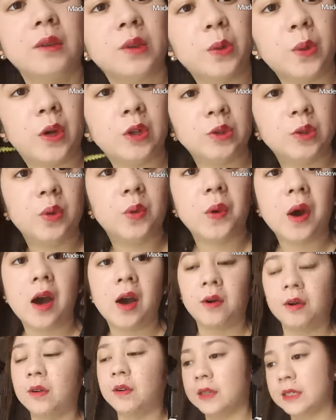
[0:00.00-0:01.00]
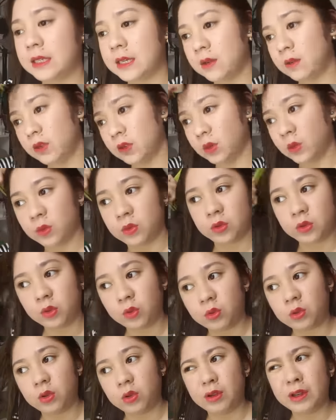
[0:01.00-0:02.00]
tuwang-tuwa ako kasi
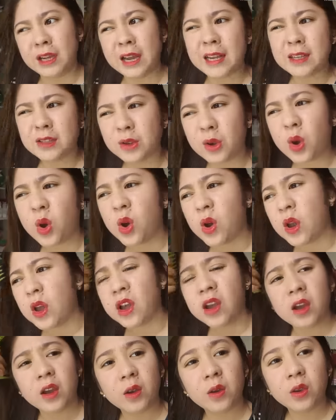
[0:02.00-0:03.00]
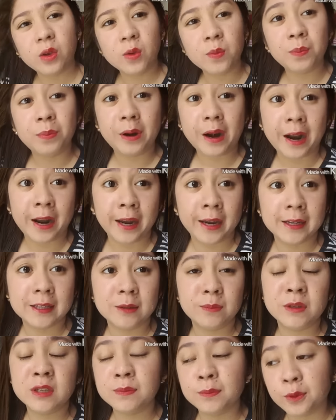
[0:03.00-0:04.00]
gusto-gusto ko dun. Kaso, yung
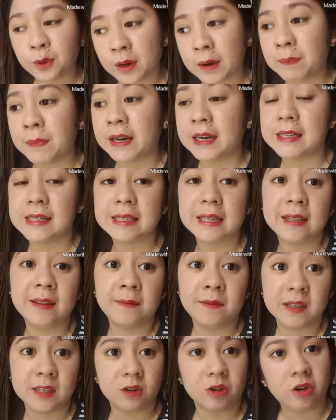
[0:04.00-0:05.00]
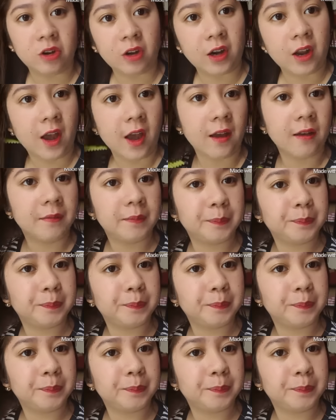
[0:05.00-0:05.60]
price, mas mura pa rin sa Divisoria.